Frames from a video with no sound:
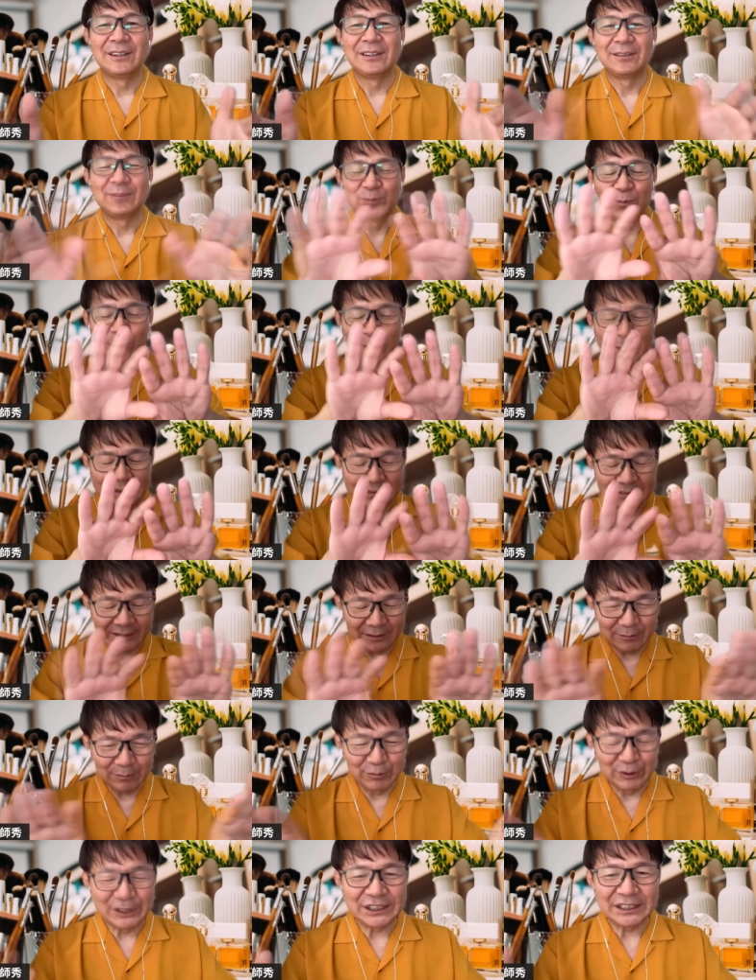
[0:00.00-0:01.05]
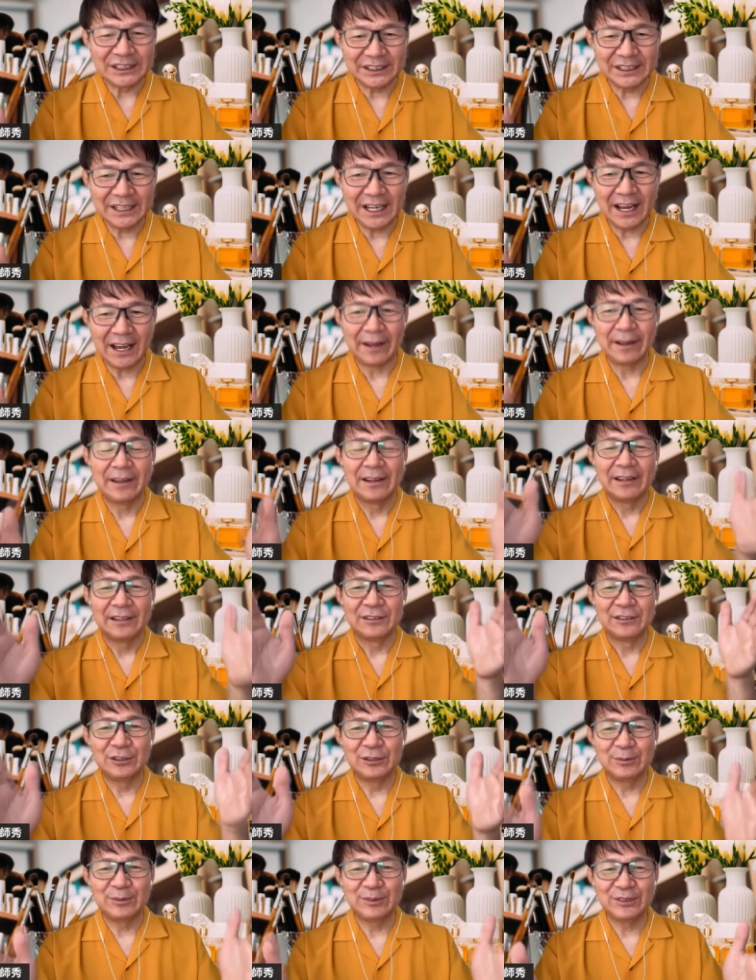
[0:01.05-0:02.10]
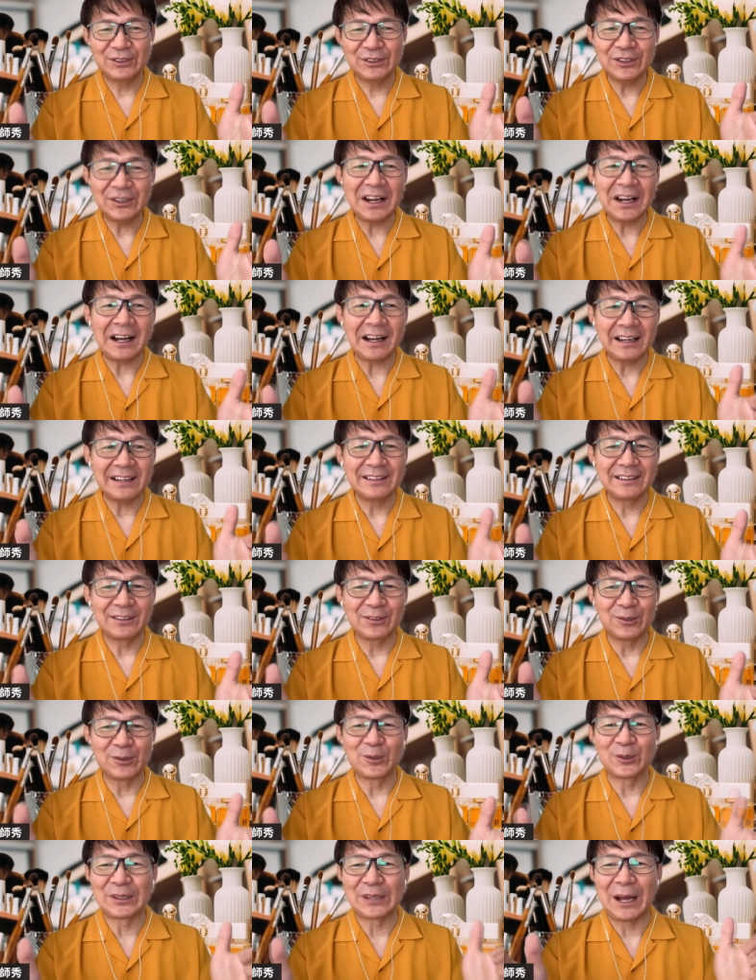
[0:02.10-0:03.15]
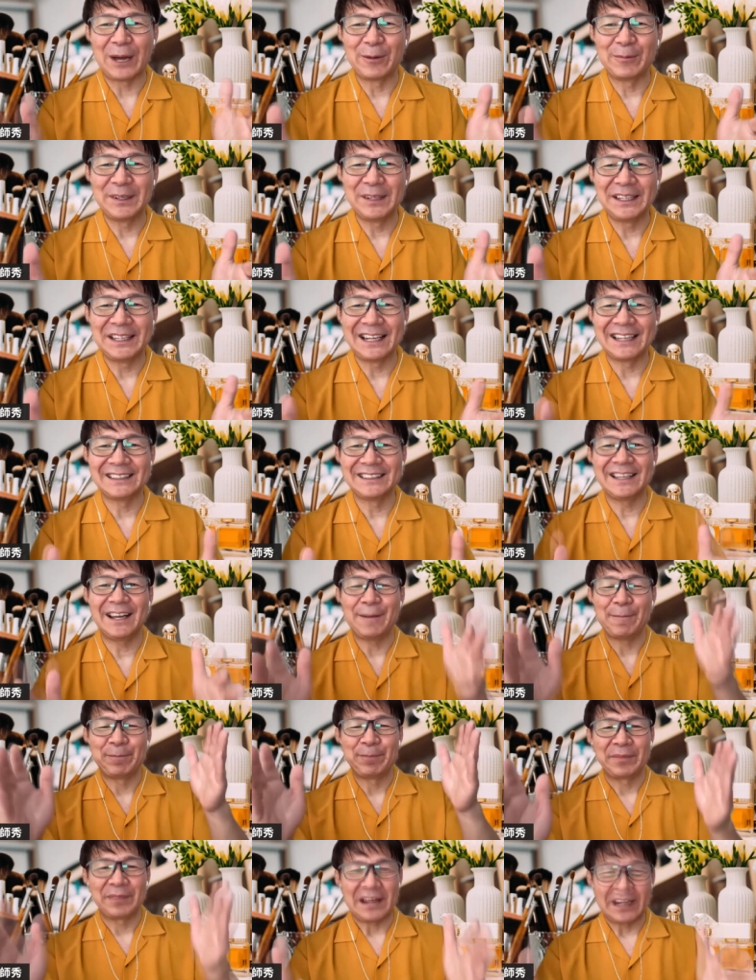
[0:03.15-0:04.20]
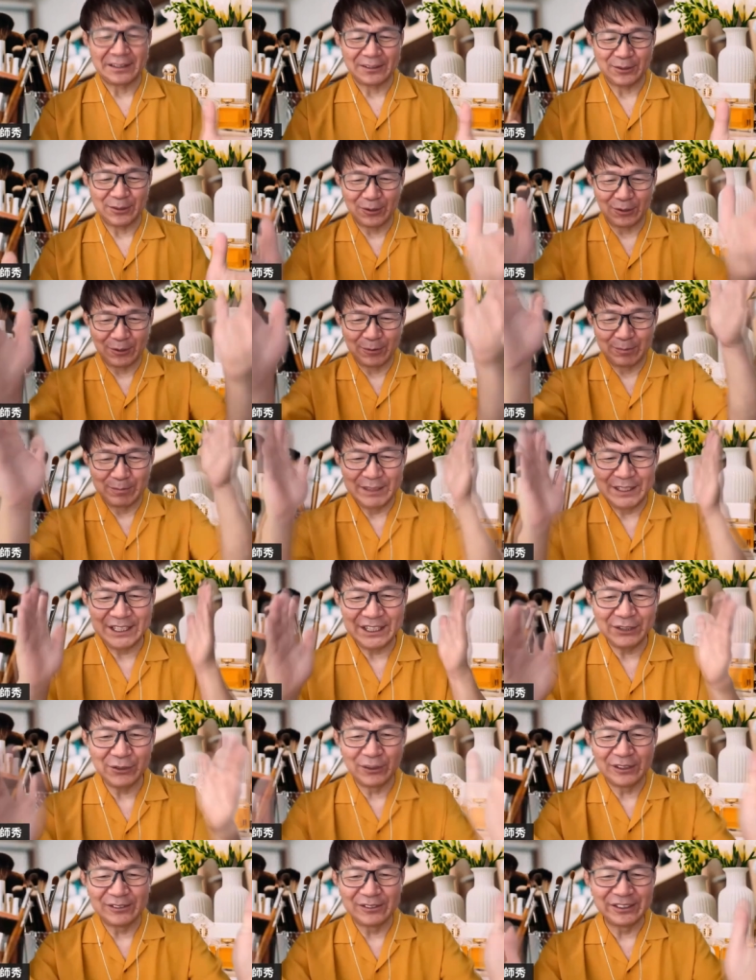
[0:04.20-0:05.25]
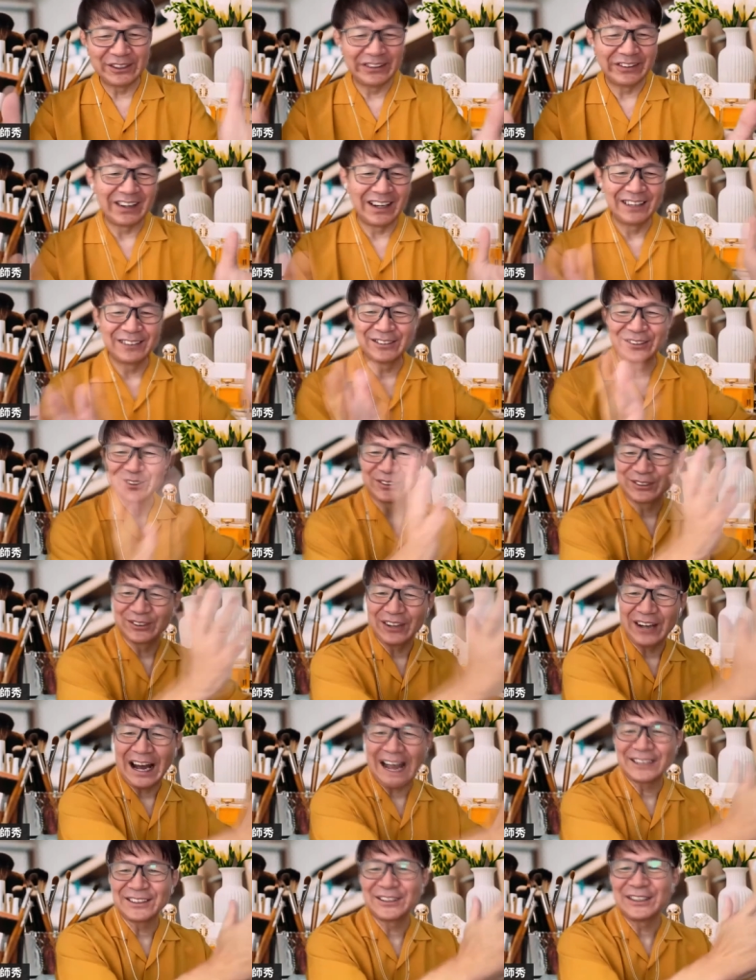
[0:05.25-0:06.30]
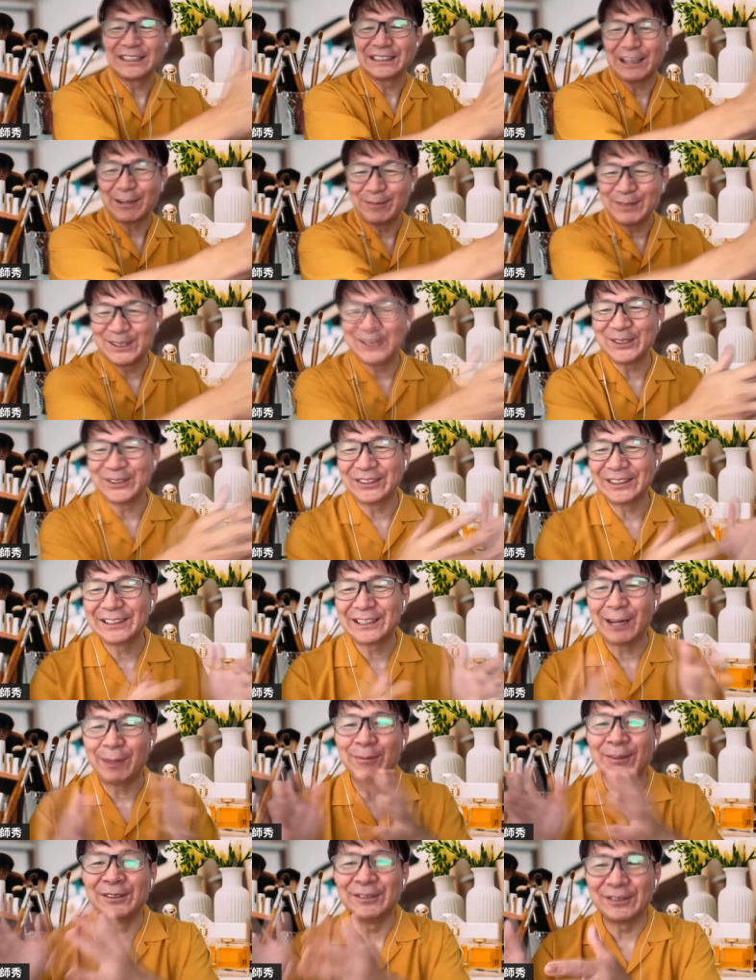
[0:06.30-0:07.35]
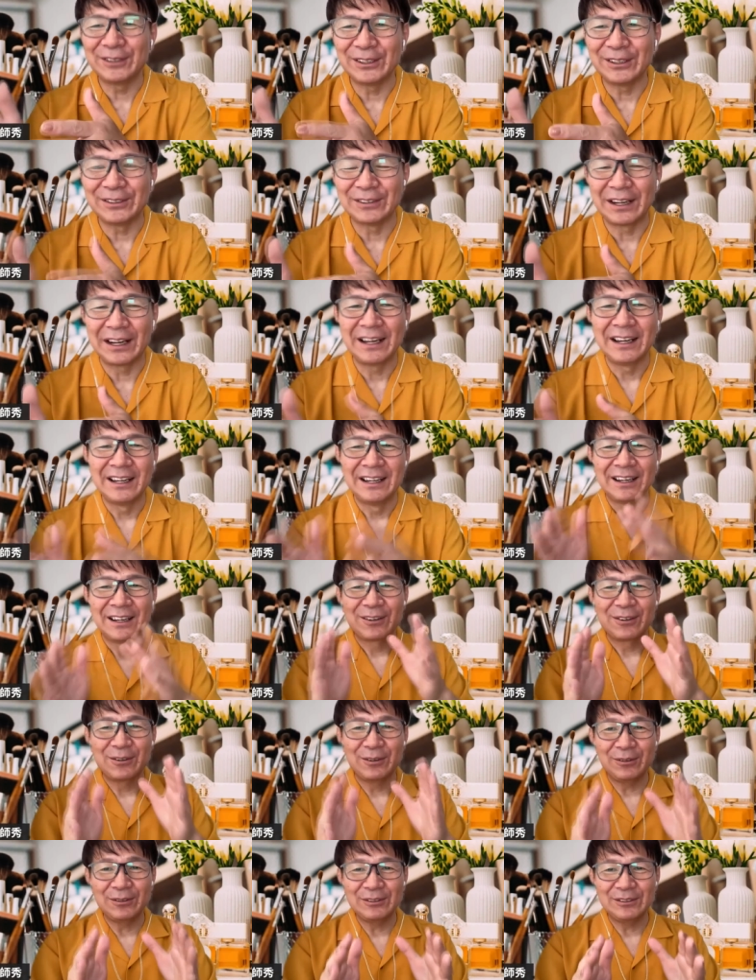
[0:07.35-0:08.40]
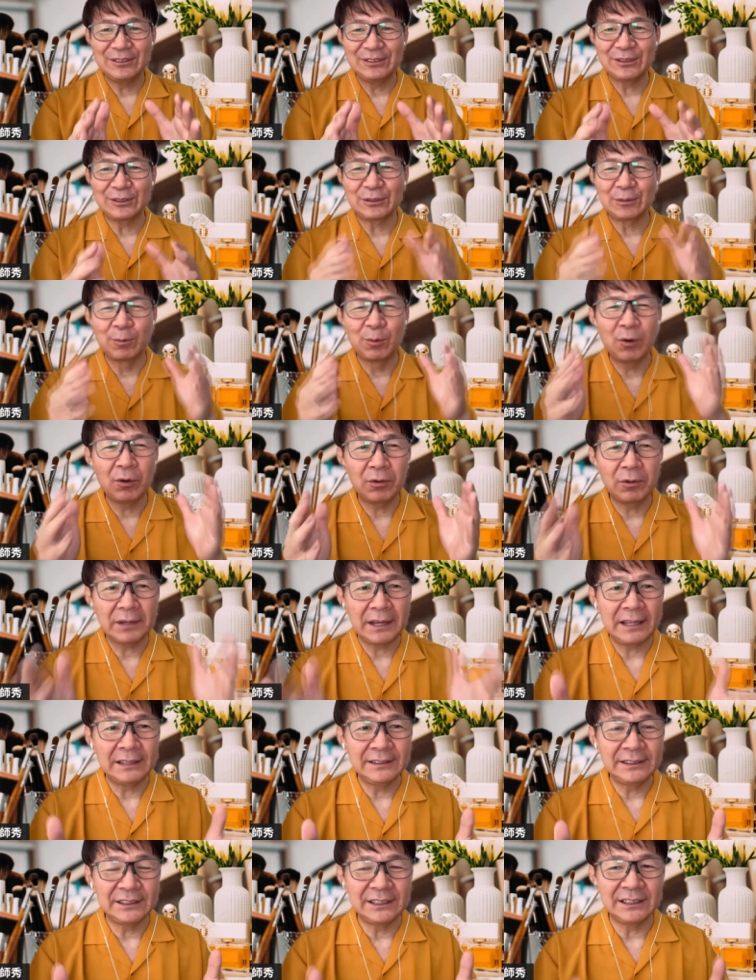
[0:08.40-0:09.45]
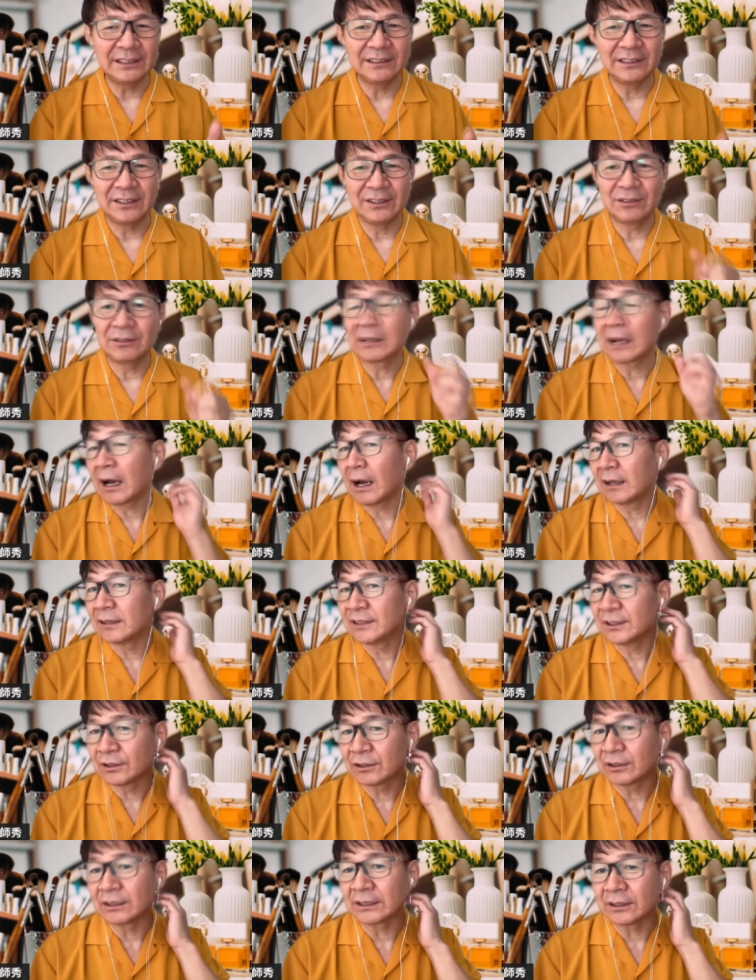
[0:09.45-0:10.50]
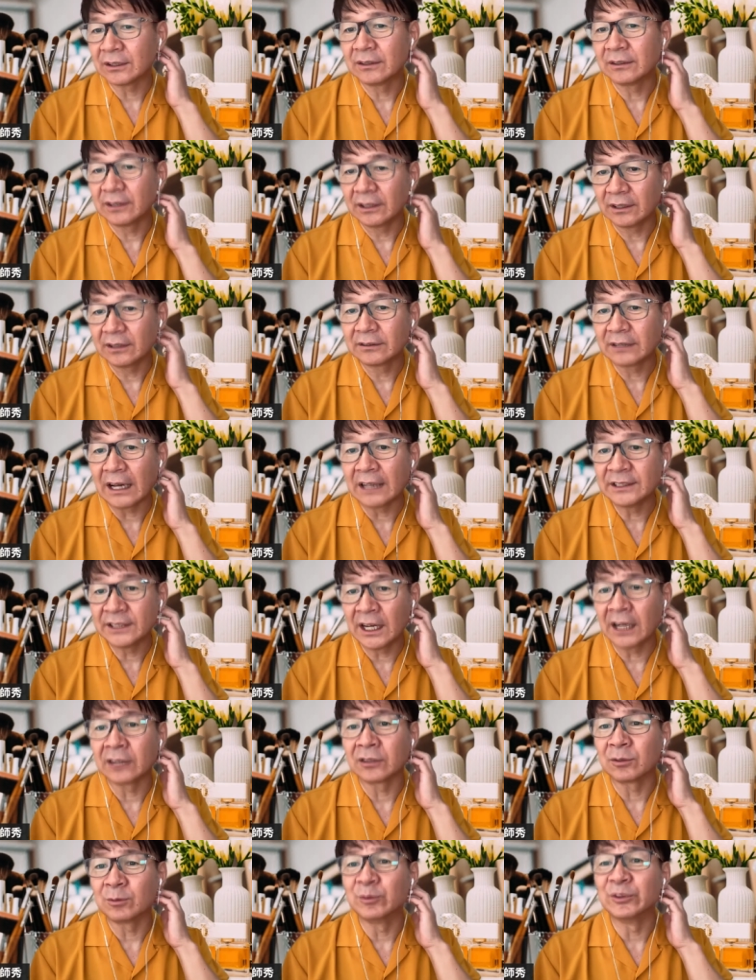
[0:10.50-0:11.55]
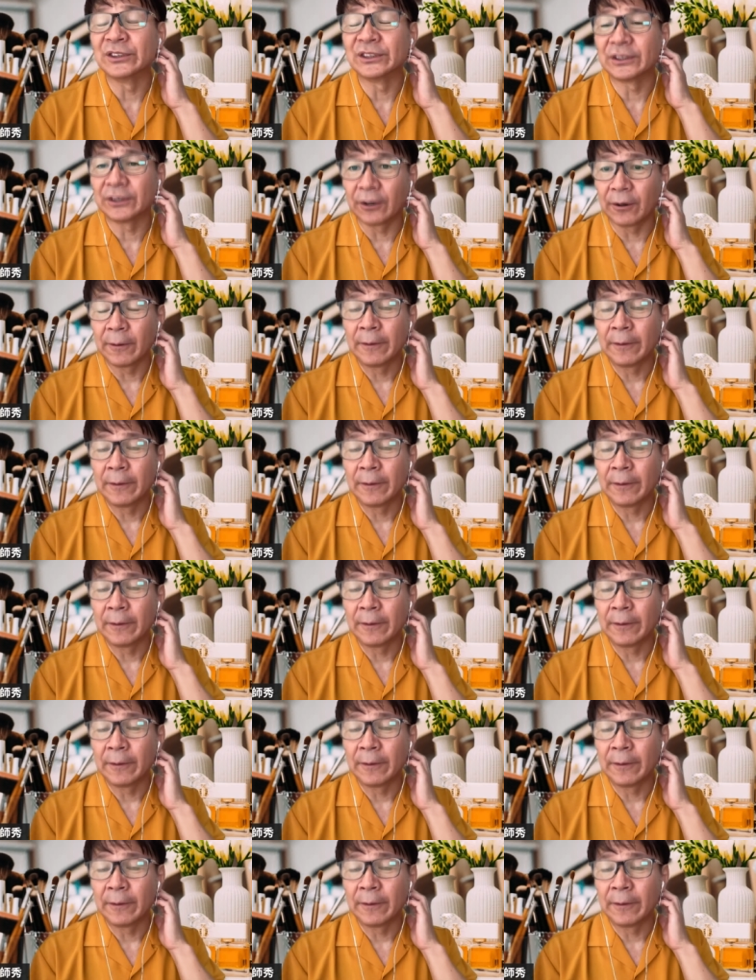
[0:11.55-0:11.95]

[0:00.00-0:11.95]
もう全く無視して自分の中にこう答えを見出して、この道を行くんではなくちょっと外れた道を行ってみるっていうね、こういうちょっと冒険心っていうのが実は大事だと思うんですよ。